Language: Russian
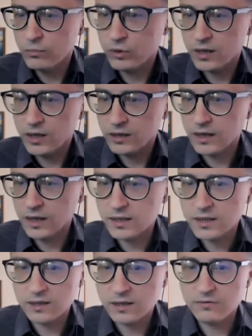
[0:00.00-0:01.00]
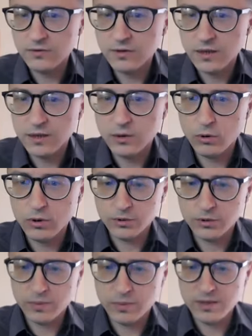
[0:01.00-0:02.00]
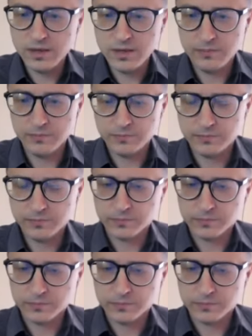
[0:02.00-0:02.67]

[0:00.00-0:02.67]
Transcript: букет от Софии. Ольга, добрый день.